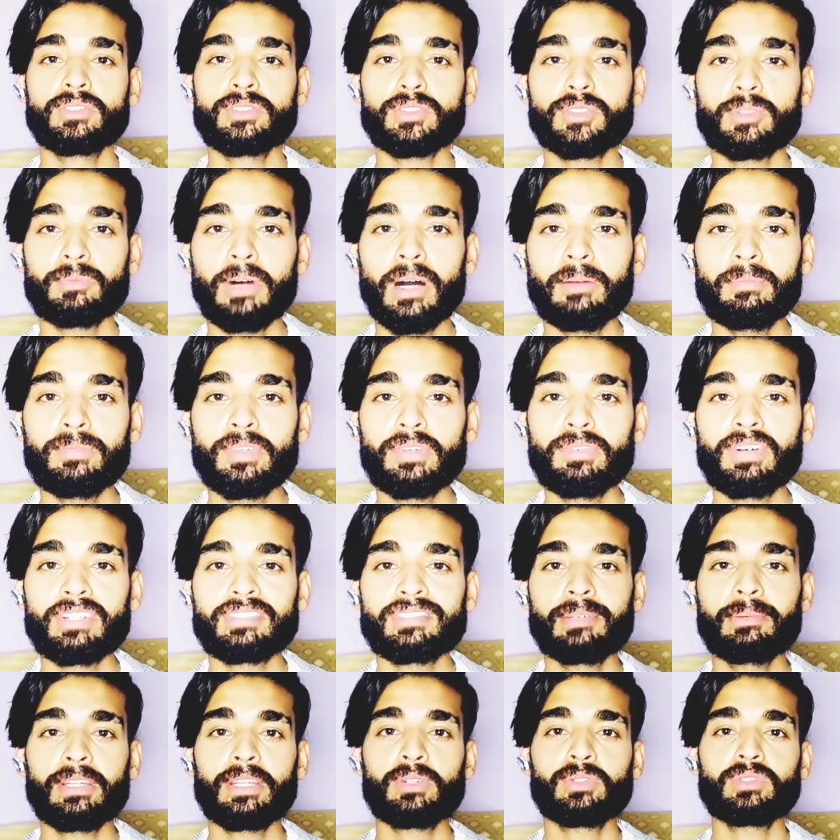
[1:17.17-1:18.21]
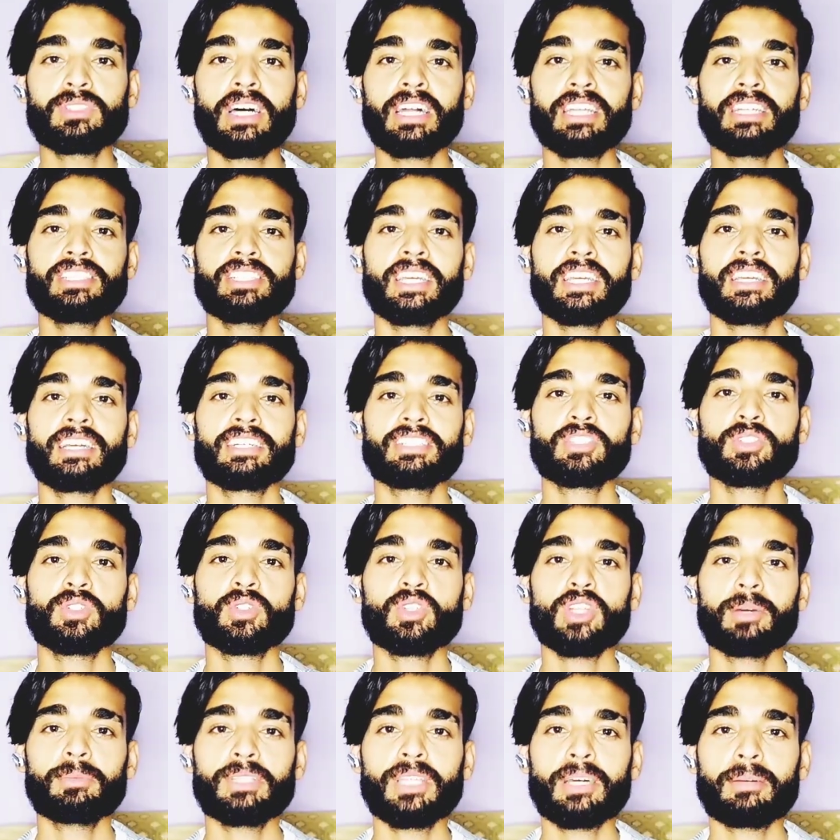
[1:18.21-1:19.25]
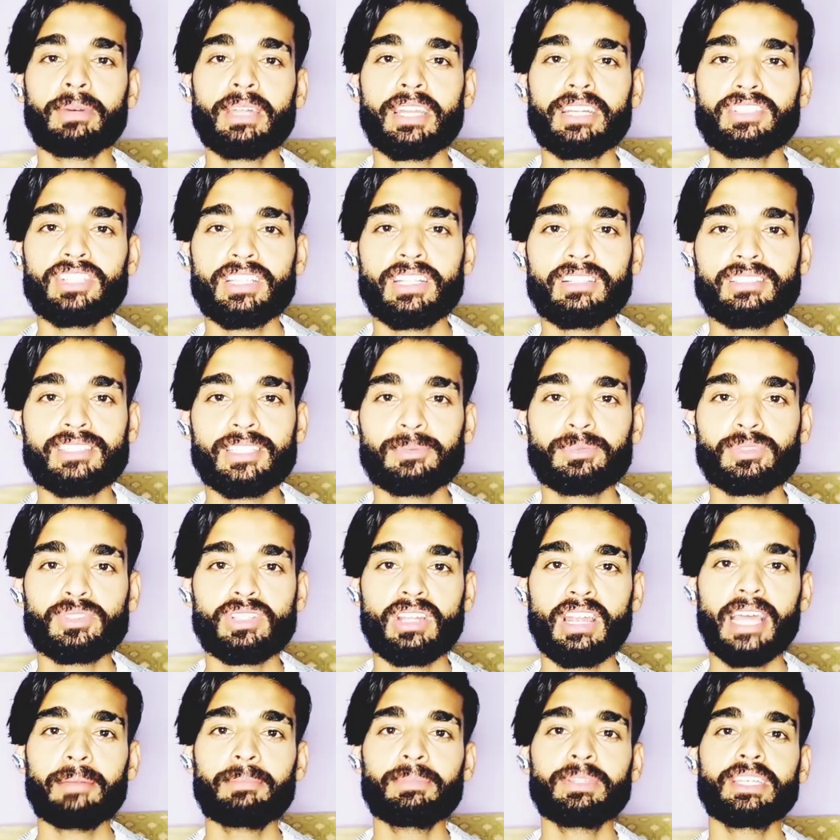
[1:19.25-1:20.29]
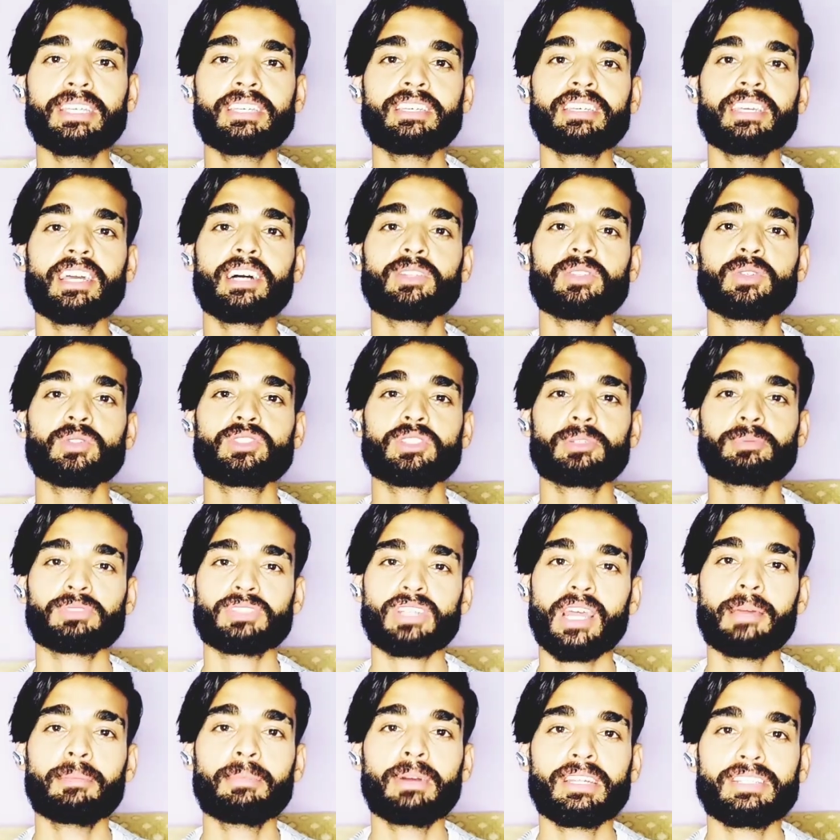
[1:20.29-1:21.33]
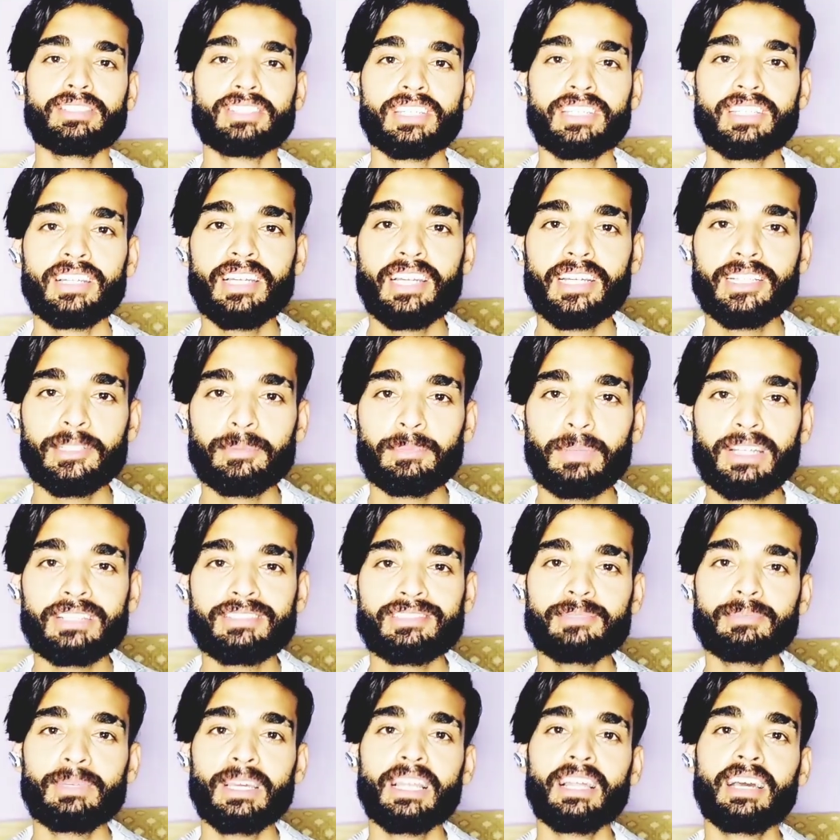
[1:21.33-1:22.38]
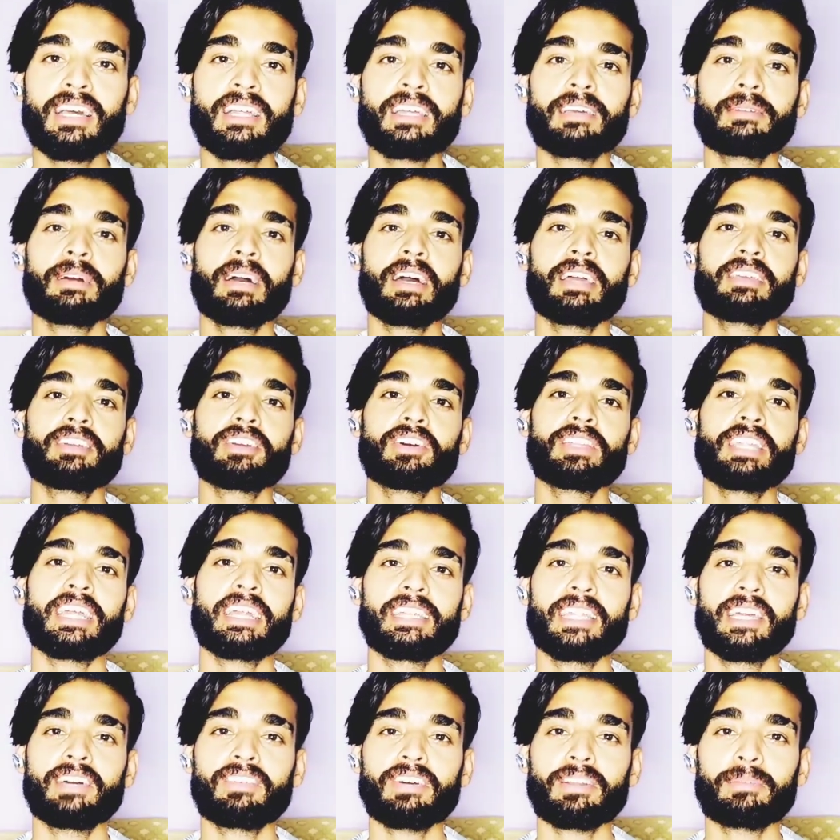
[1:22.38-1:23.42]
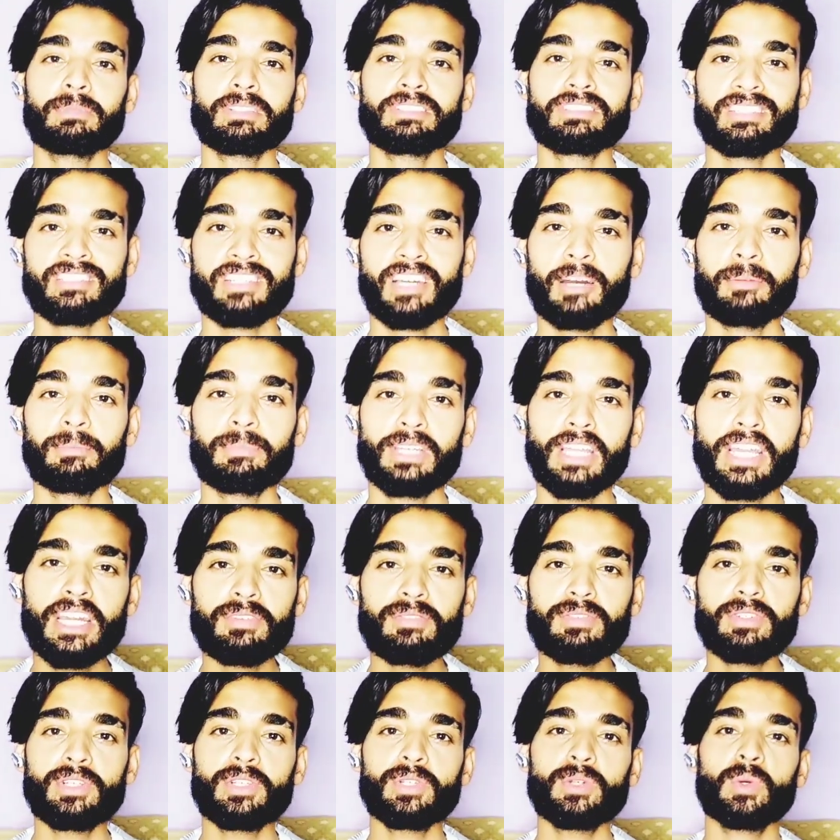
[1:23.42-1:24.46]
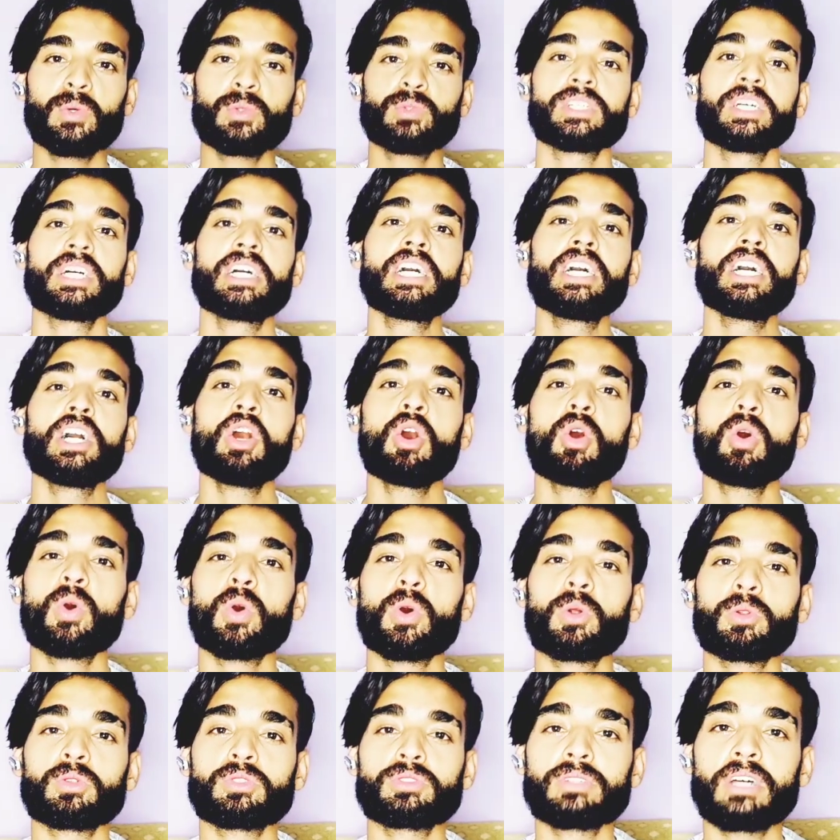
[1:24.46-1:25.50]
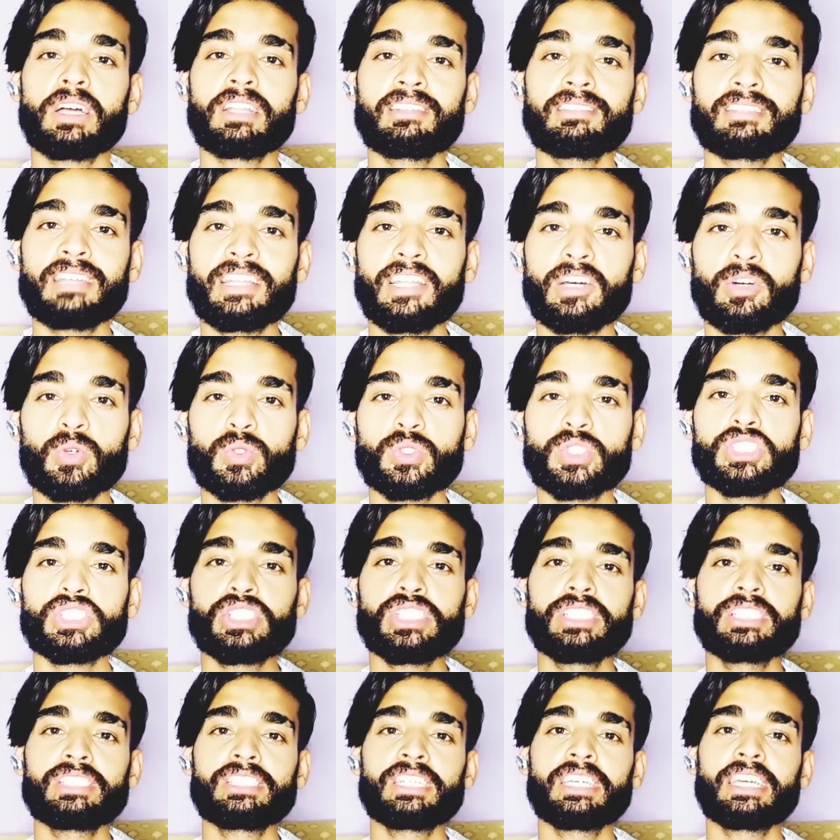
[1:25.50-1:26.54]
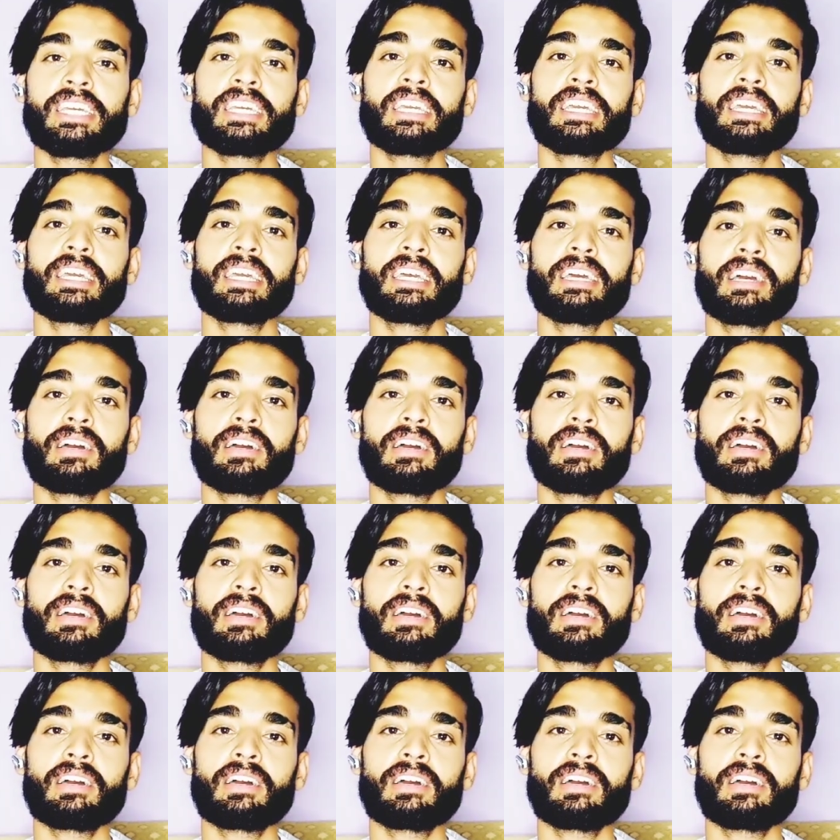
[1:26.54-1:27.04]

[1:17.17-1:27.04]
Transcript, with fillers: तमाम व्यूवर से मेरी गुजारिश है कि जिन्होंने अभी तक मेरा चैनल सब्सक्राइब नहीं किया तो सब्सक्राइब माई चैनल एंड प्रेस दी बेल आइकन एंड नेवर मिसिंग अपडेट वीडियोस और ज़्यादा से ज़्यादा कोशिश कीजिए कि